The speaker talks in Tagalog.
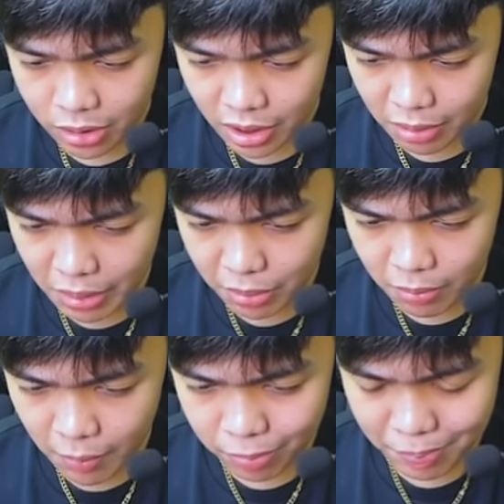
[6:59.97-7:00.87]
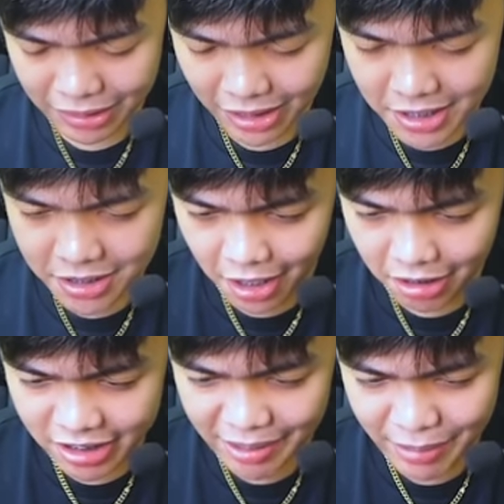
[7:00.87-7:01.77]
Sana ba yung blue buff? Patay si ano,
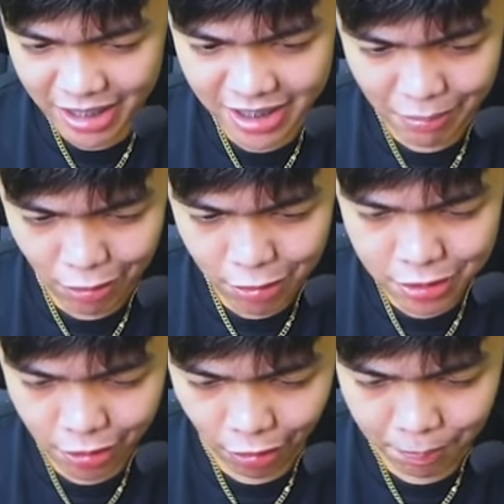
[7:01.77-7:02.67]
si Mia sa Mosco.